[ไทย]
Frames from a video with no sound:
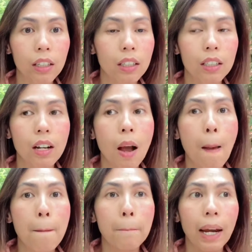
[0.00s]
ก็คือ
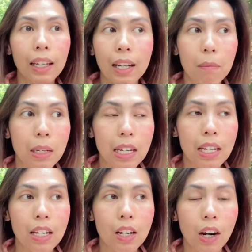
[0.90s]
ไม่ได้มี
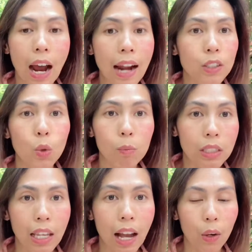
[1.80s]
การสุ่ม
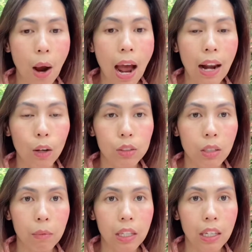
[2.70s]
เสี่ยว่าเรา
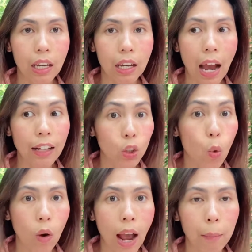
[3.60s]
จะมีการต
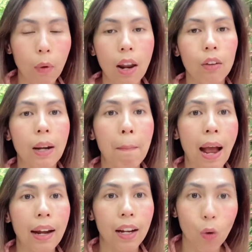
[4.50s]
กงานเพราะว่าเราทำ
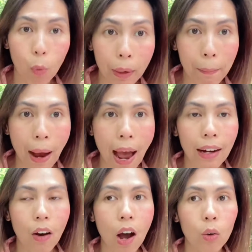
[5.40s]
งานในโรงพยาบาล
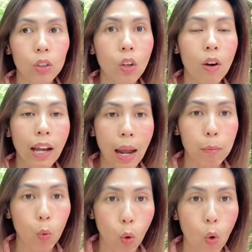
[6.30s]
แล้วเขาก็ต้องการ
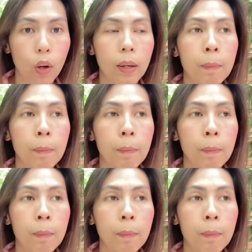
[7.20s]
บุคคล